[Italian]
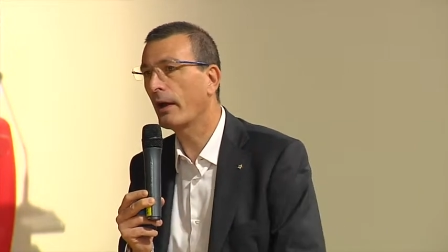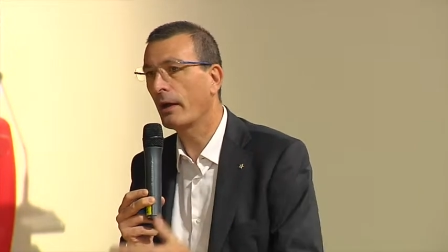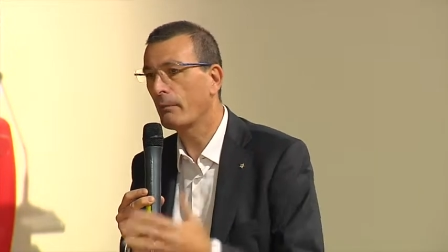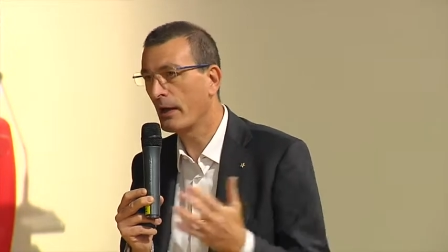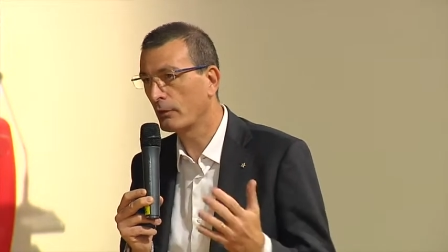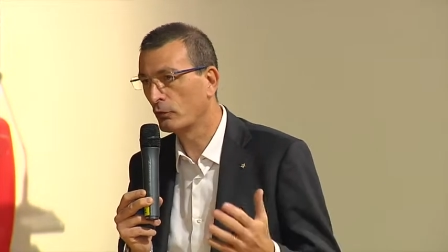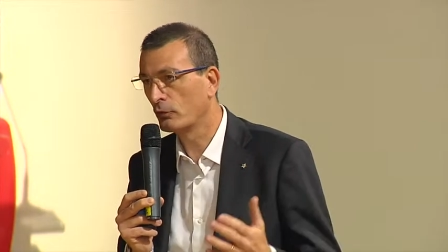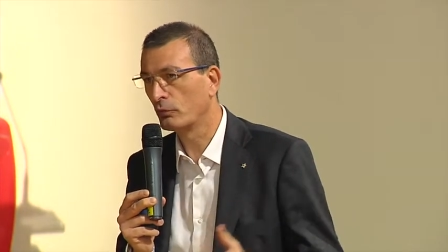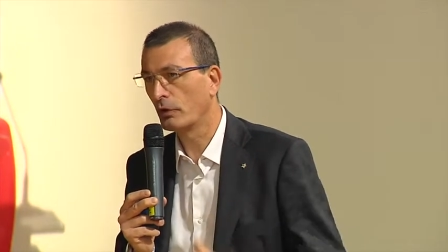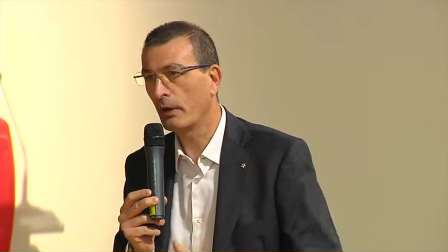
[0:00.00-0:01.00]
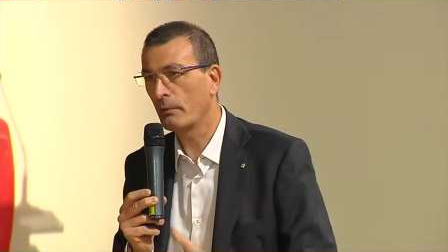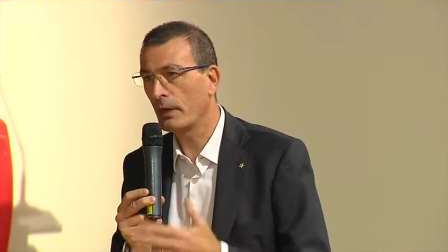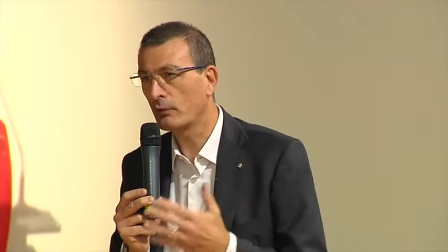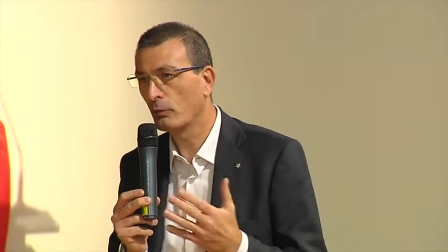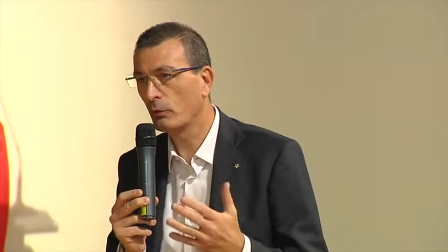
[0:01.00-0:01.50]
È cambiato tutto, è
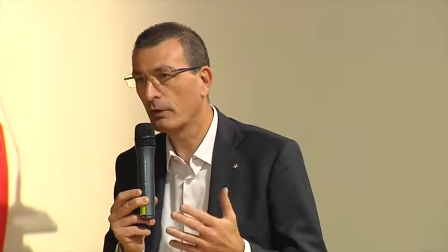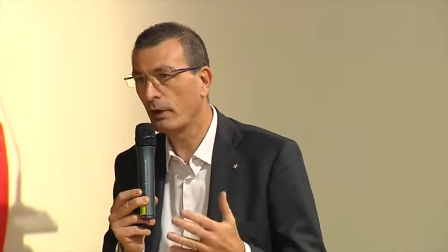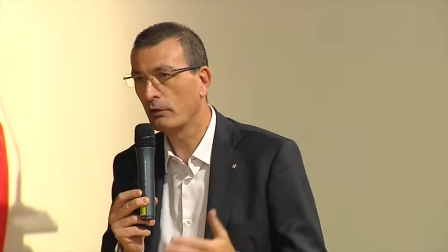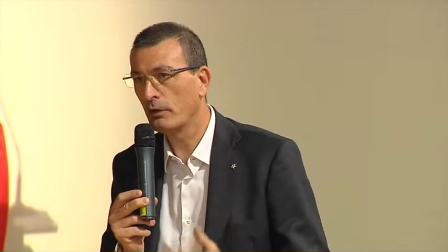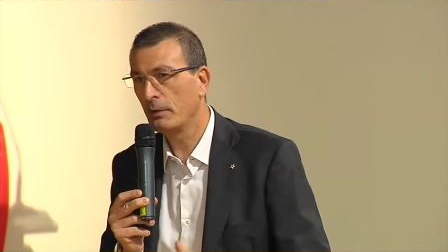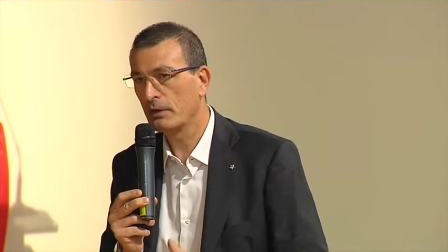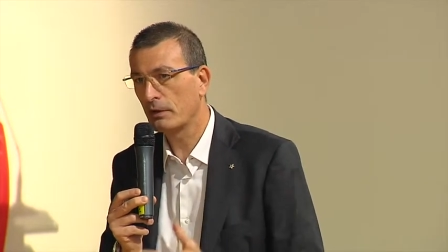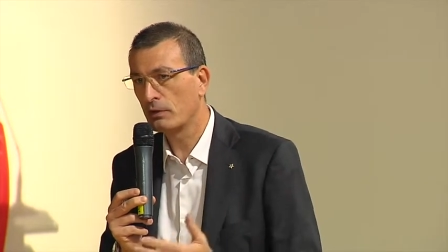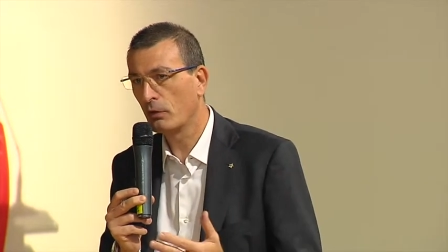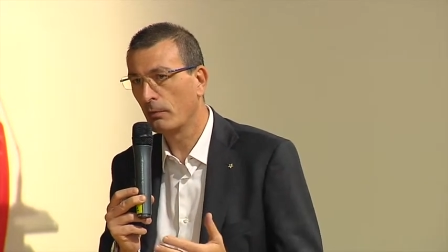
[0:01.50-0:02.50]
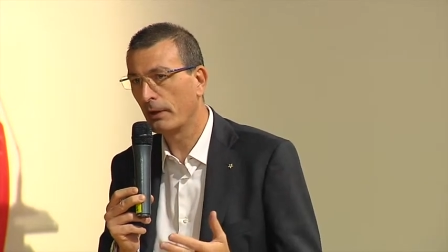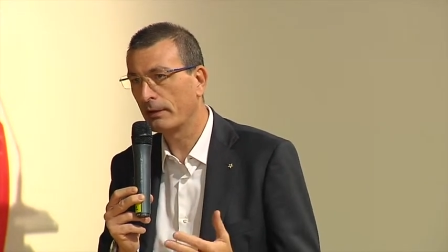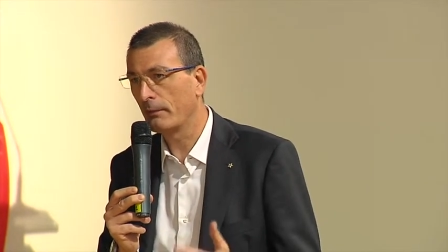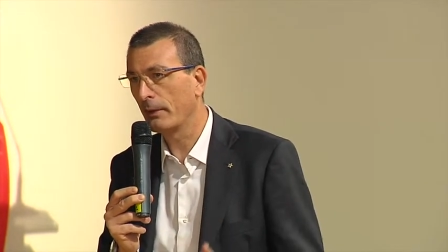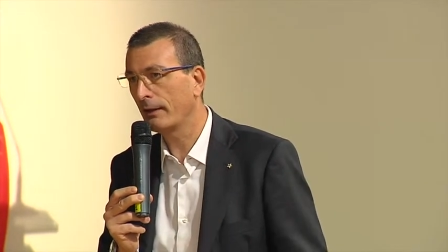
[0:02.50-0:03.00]
cambiato un modello di business
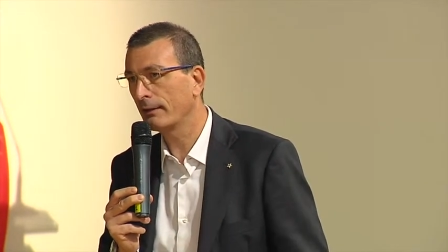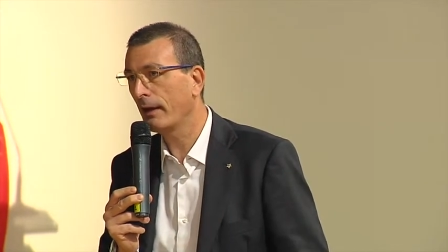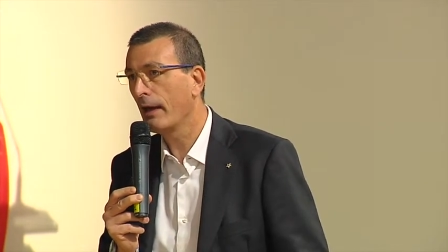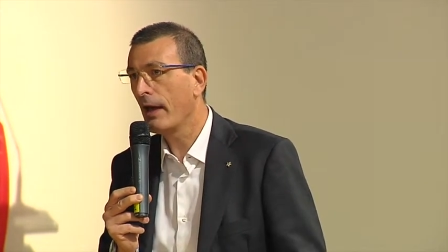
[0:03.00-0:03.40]
completamente